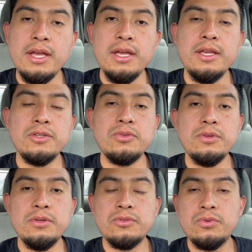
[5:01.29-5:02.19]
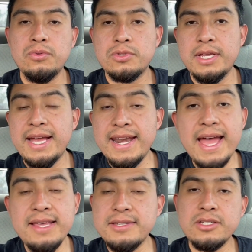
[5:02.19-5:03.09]
eh, sus
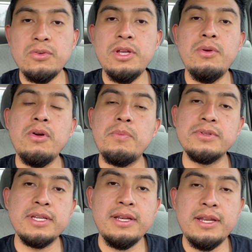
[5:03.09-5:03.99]
ganancias, ¿no? Y luego pues el,